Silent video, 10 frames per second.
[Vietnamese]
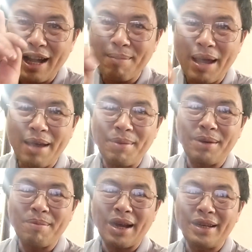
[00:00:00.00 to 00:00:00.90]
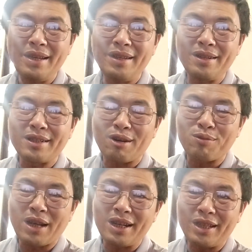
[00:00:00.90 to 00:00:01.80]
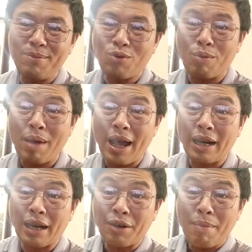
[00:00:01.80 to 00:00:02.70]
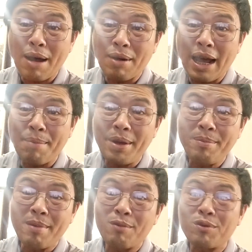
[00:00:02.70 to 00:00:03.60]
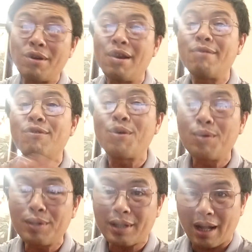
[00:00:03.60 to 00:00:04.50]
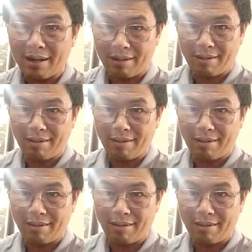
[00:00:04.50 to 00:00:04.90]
cha mẹ mình mà đi nhưng trong trái tim của mẹ là nó bao la mênh mông nó là vô tận